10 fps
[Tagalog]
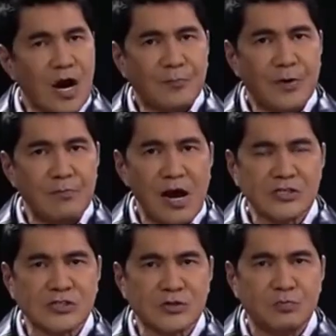Copper
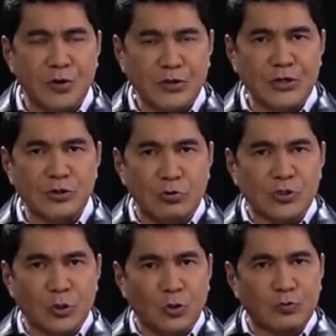mask,
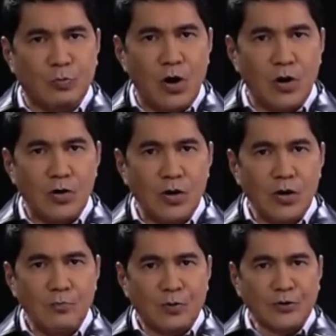proteksyong suot mo,
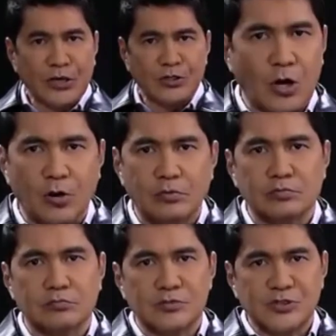
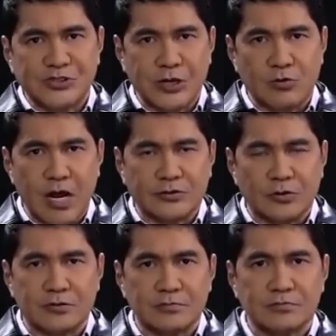proteksyong sigurado.